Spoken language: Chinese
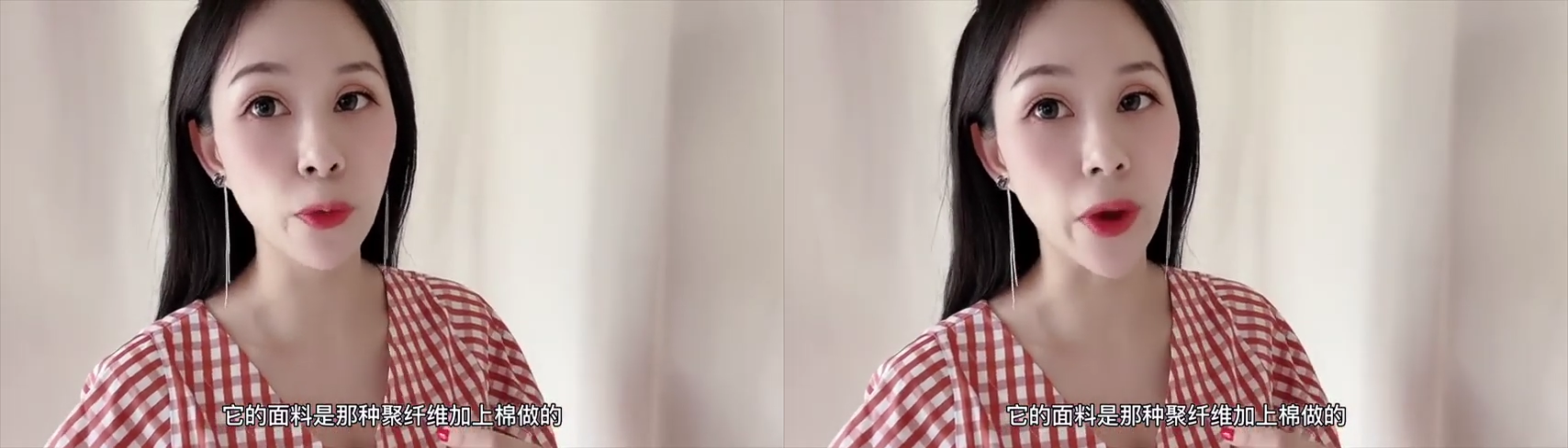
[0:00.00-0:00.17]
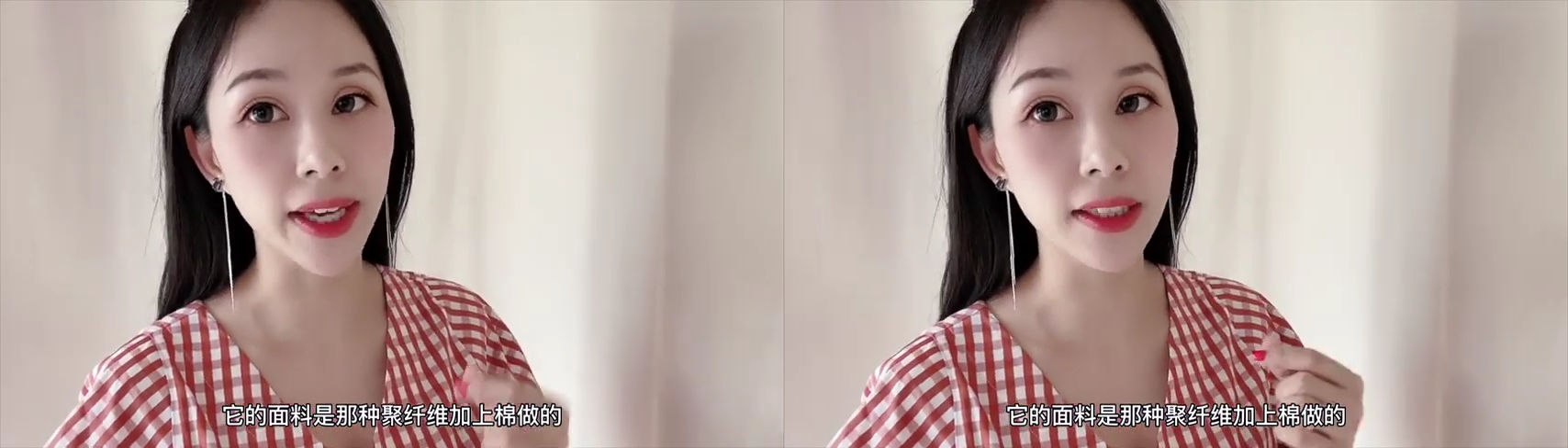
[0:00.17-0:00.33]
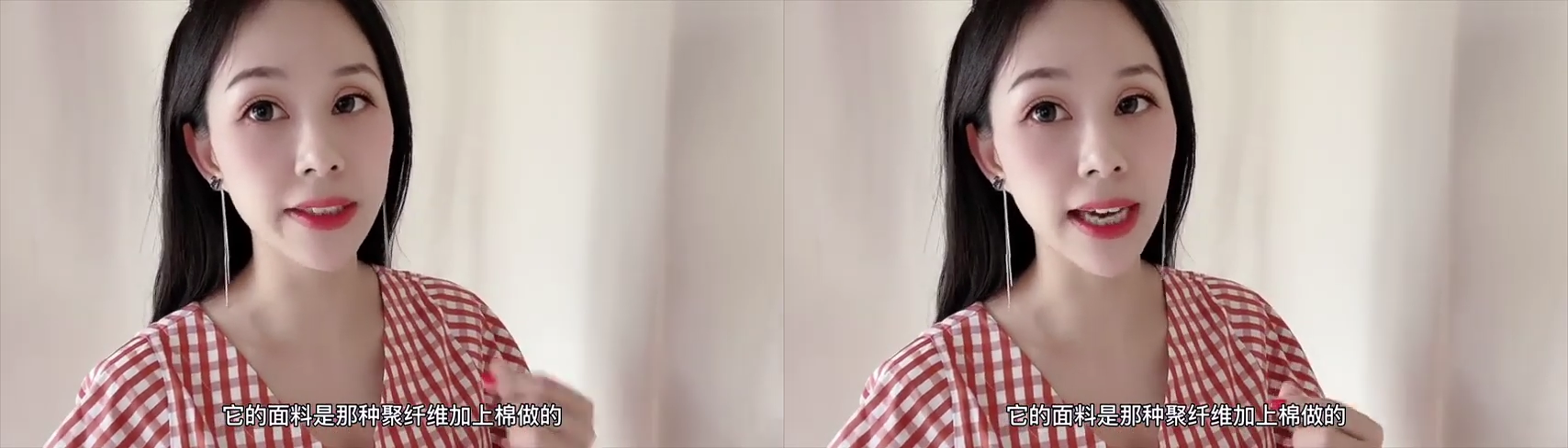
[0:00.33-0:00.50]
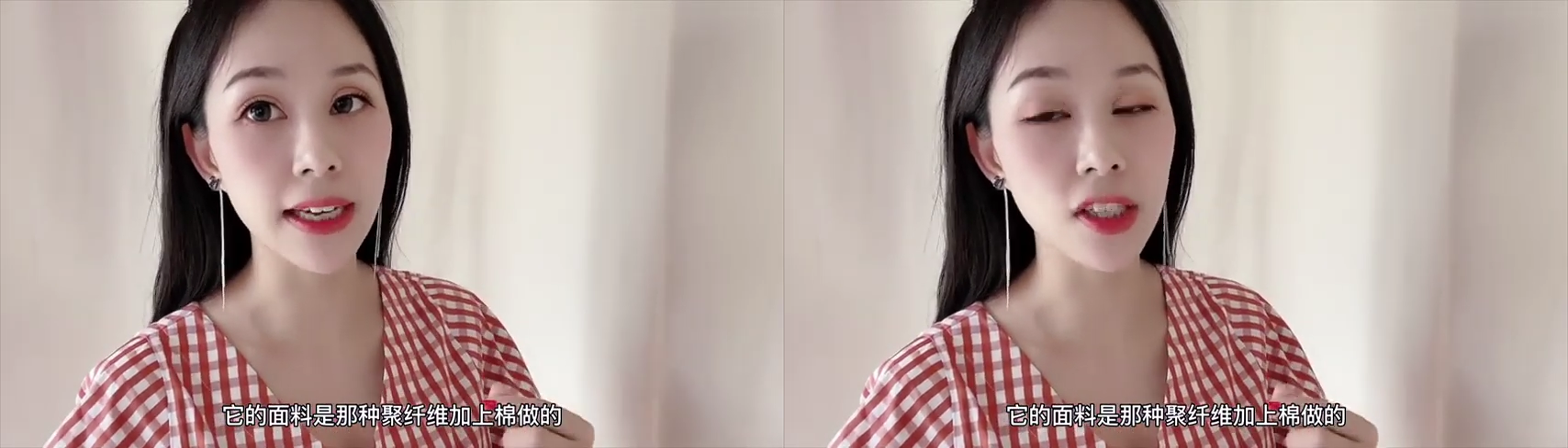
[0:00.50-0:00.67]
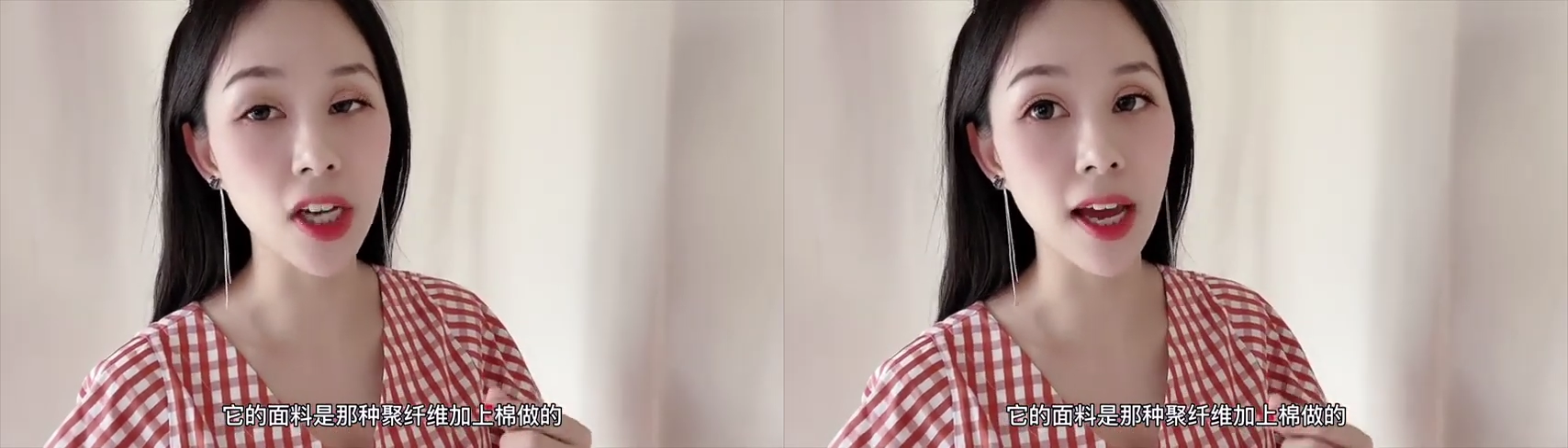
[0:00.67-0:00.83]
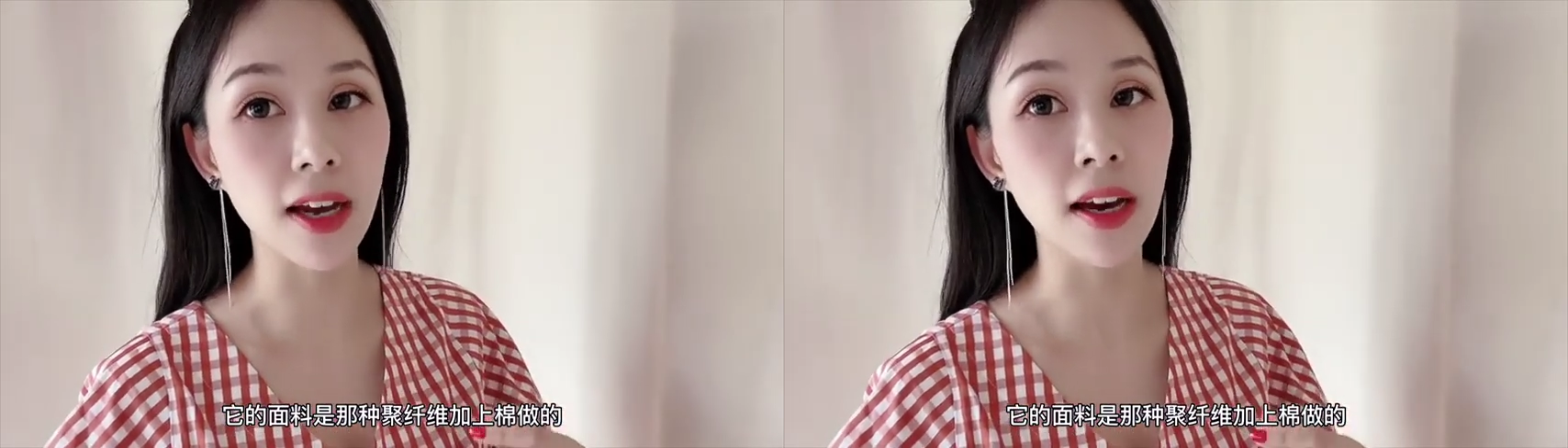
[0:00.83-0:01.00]
维加
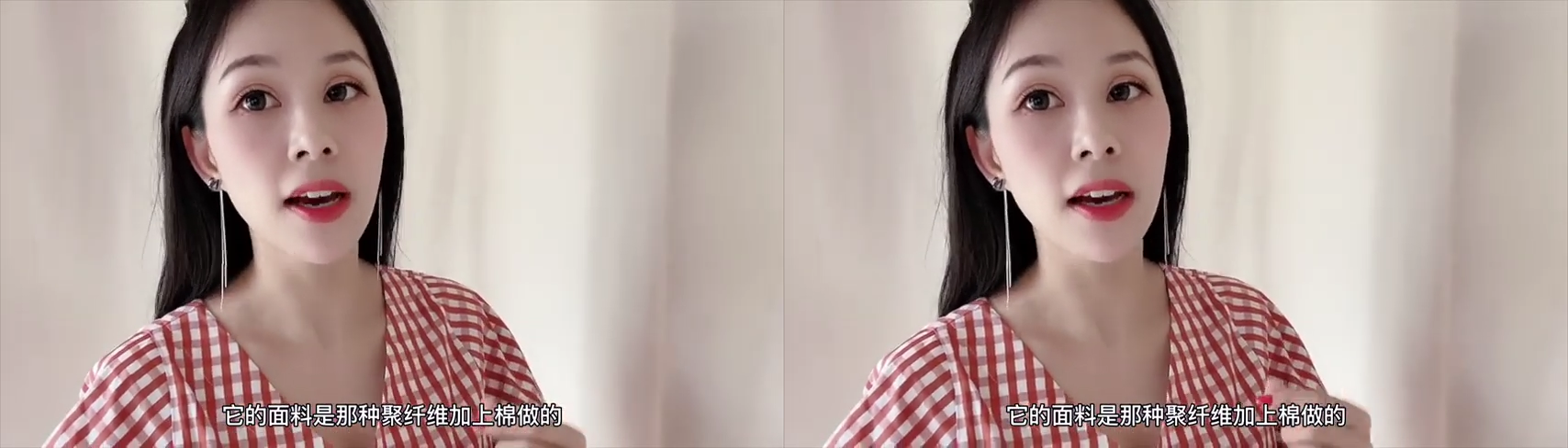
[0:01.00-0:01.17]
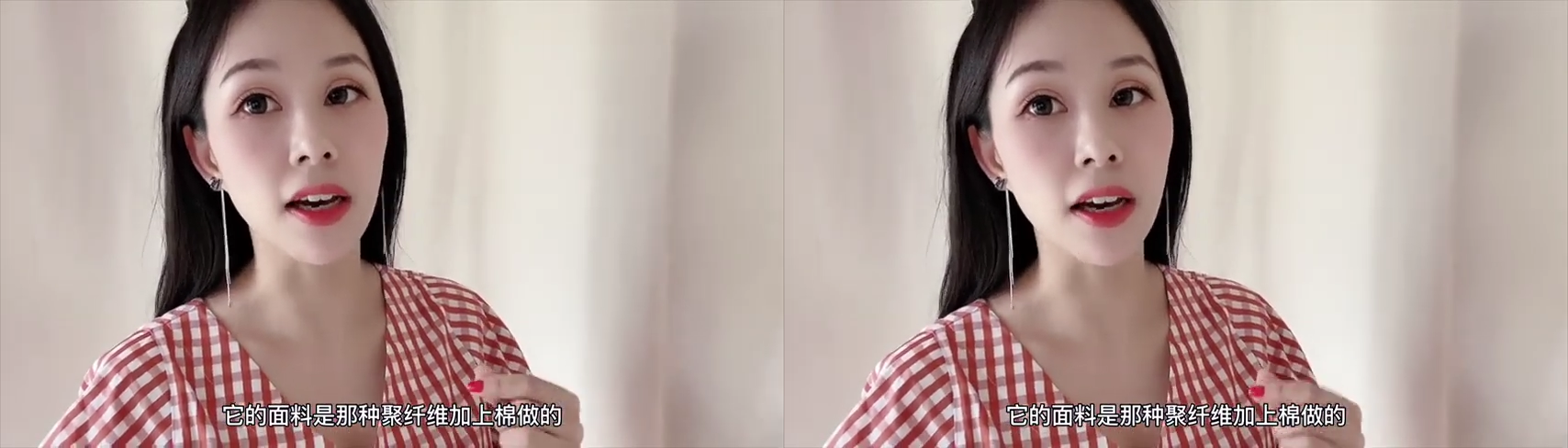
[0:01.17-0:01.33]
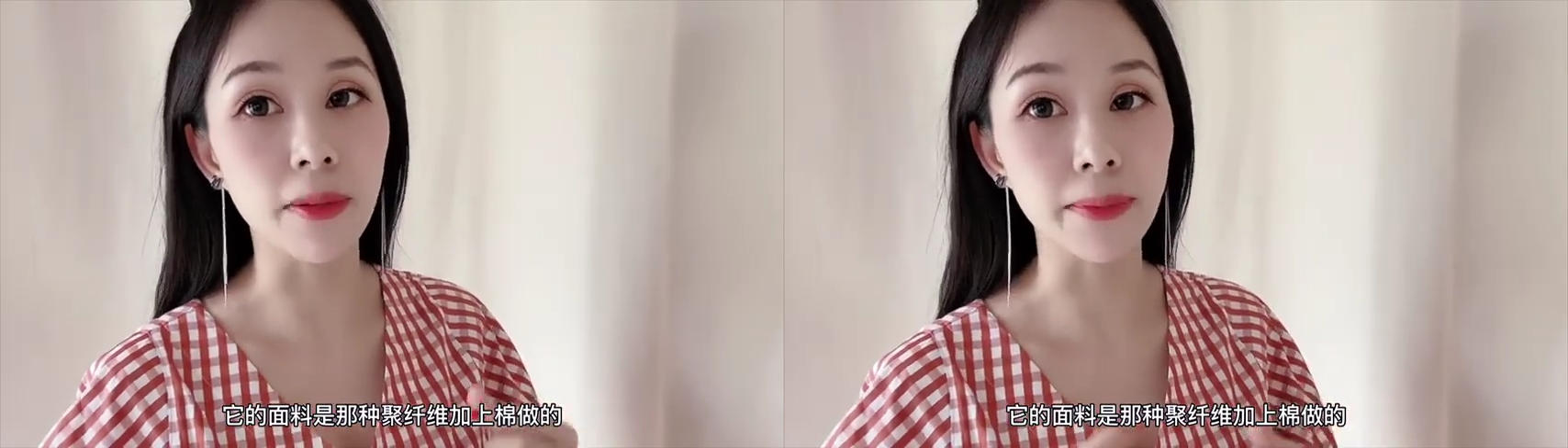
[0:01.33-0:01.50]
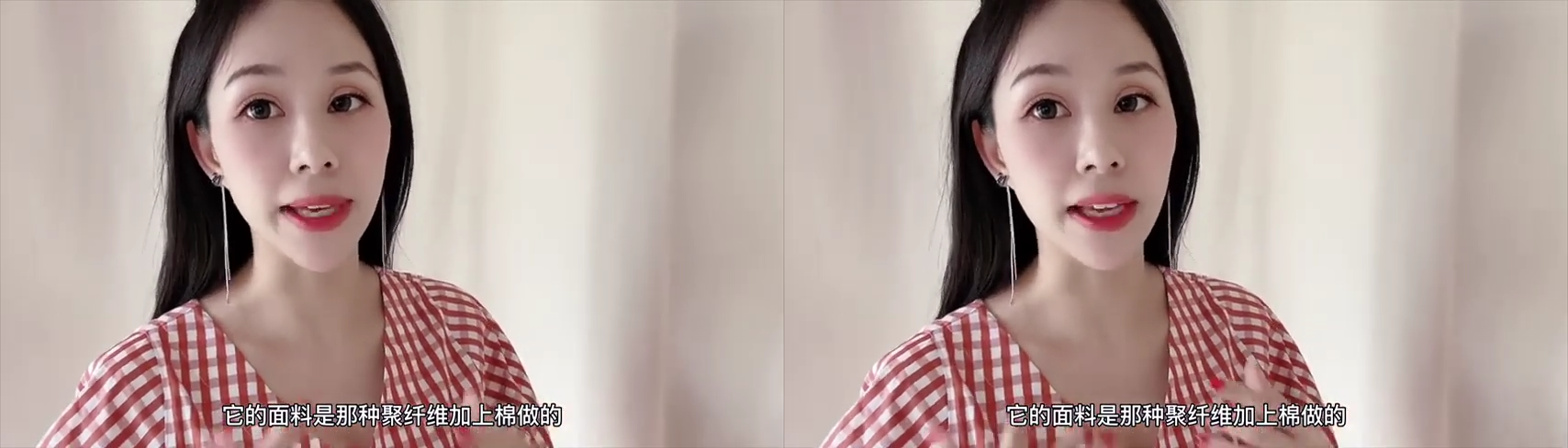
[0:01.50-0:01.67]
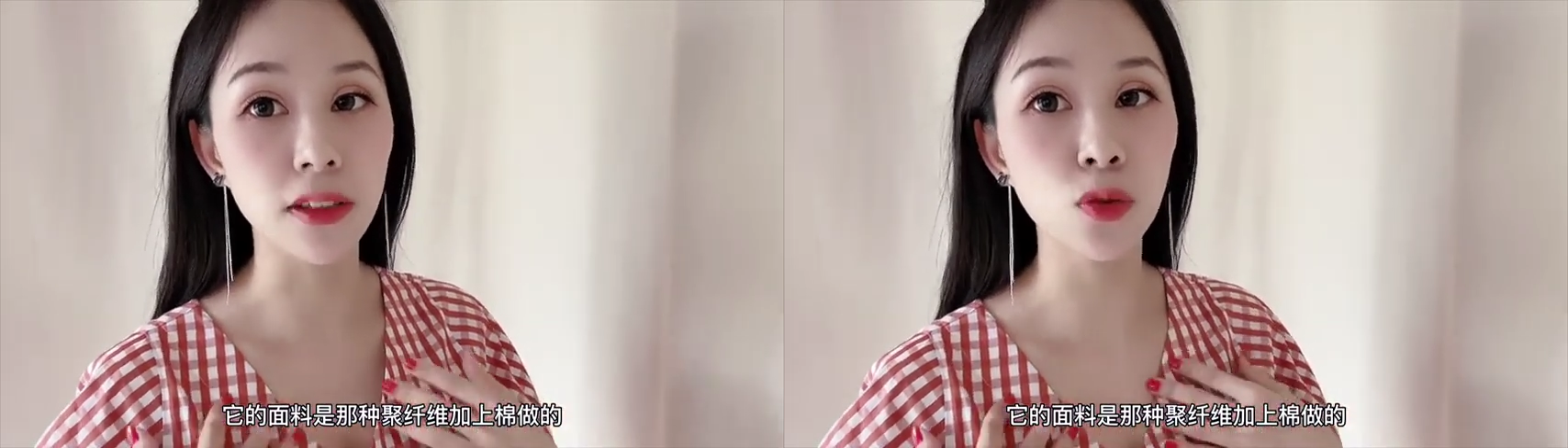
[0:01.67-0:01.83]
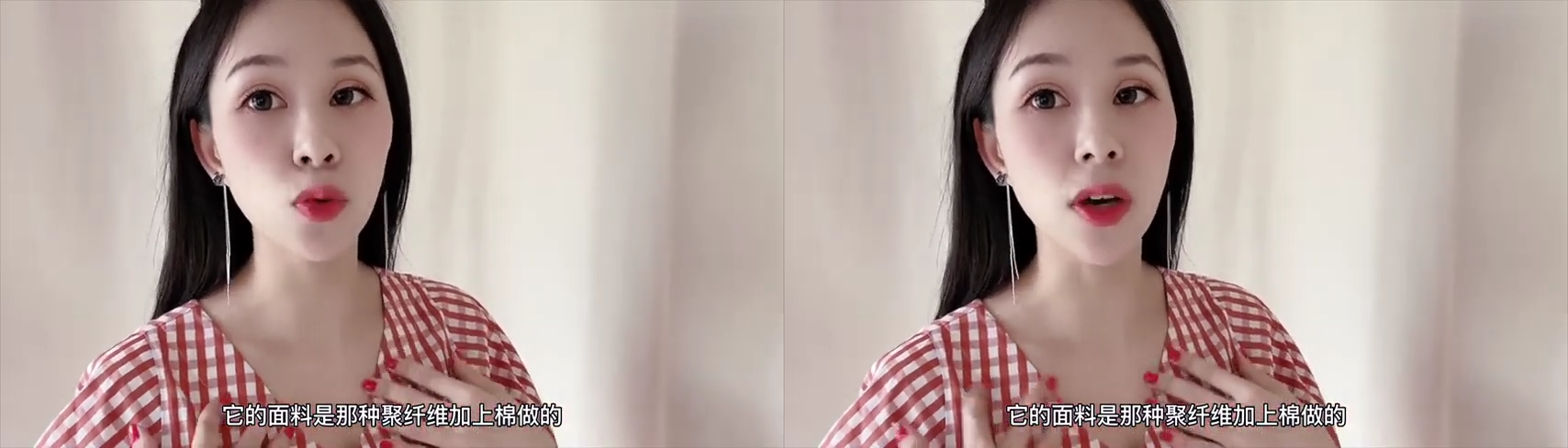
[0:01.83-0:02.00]
上呃
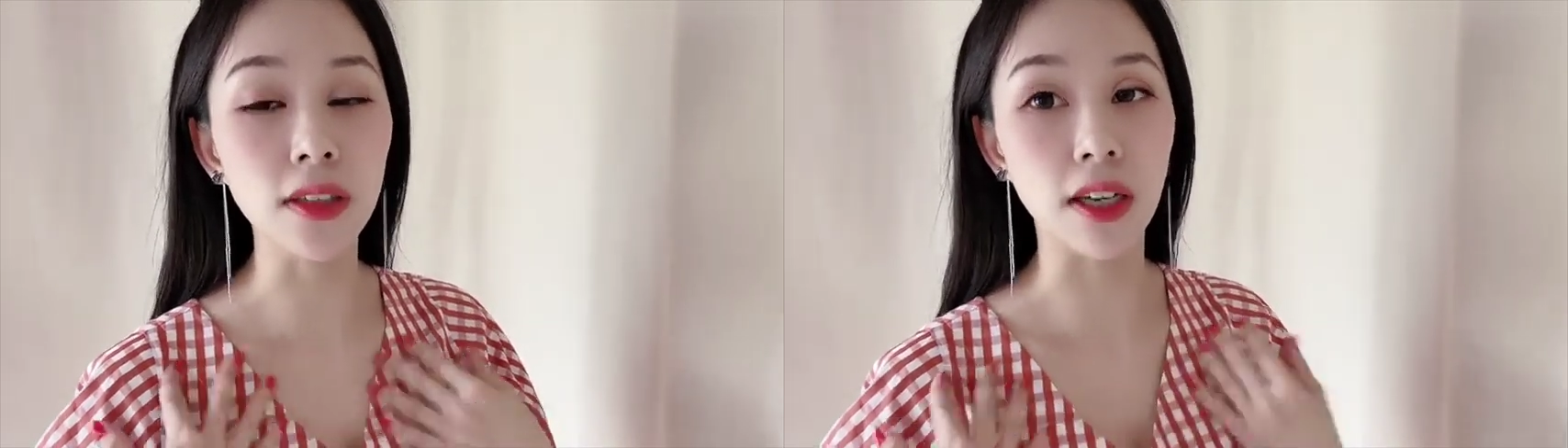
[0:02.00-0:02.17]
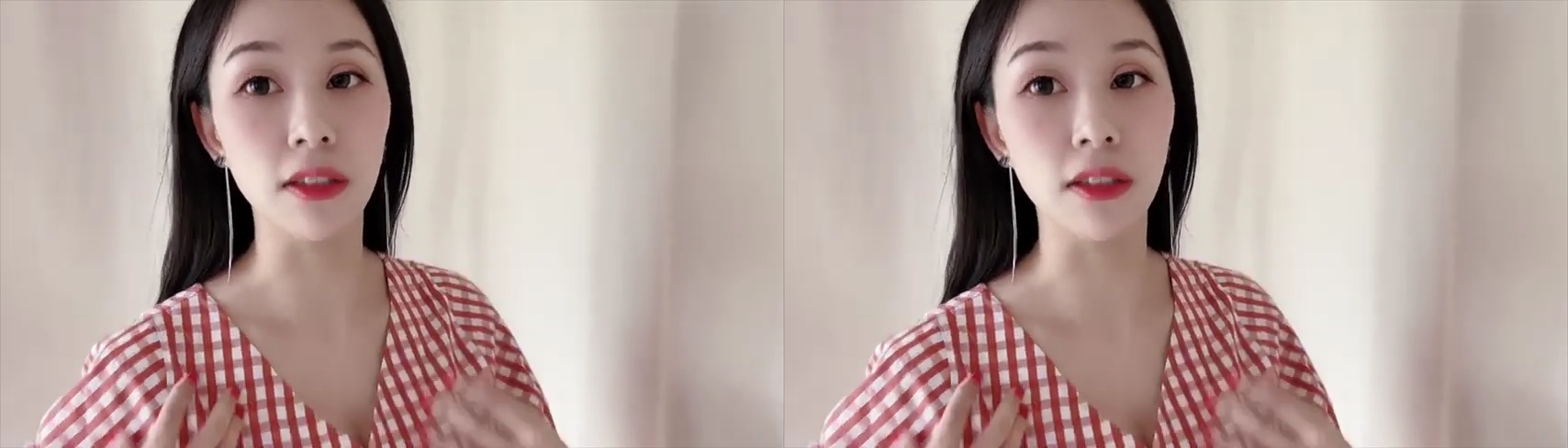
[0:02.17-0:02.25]
棉做的，